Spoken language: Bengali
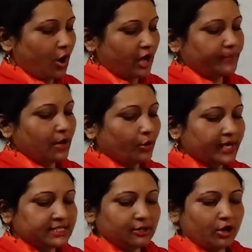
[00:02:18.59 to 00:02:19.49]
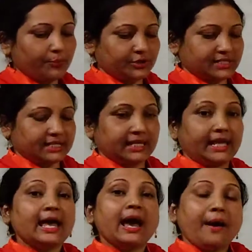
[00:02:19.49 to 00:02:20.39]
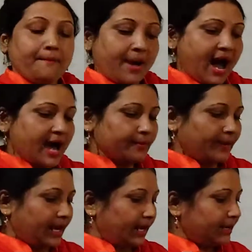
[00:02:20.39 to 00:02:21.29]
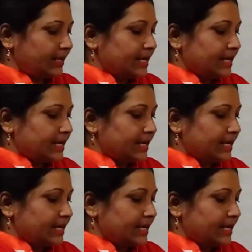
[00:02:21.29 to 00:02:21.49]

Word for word: হয় বা হয়েছিল বোঝাতে ভার্বের